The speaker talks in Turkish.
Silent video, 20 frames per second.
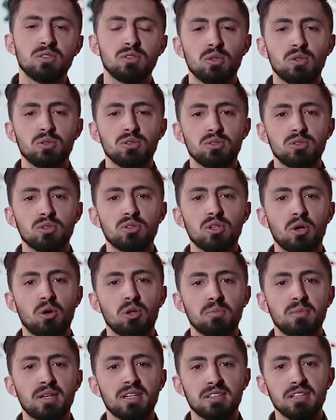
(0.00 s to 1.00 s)
yoğunlukla
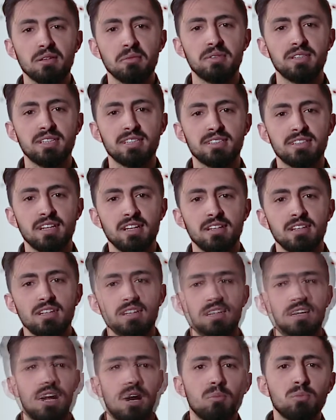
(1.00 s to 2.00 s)
olmakla birlikte
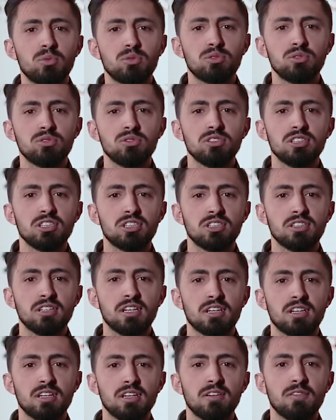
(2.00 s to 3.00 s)
kampüsün
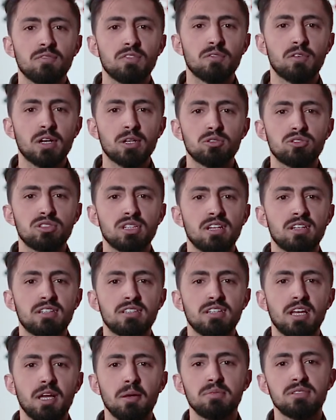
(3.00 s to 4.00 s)
içindeki
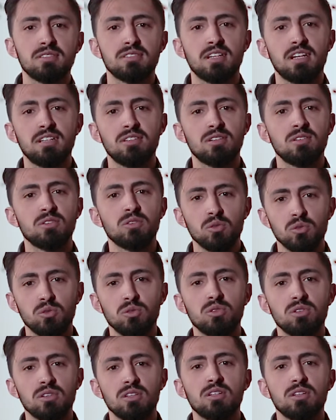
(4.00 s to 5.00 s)
fakültelerin hepsinden
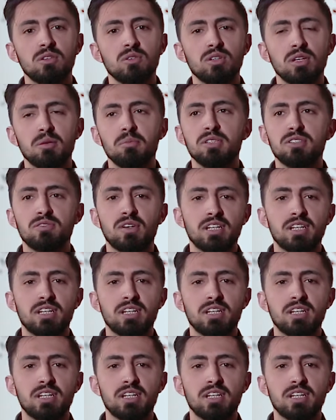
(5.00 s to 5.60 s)
üyemiz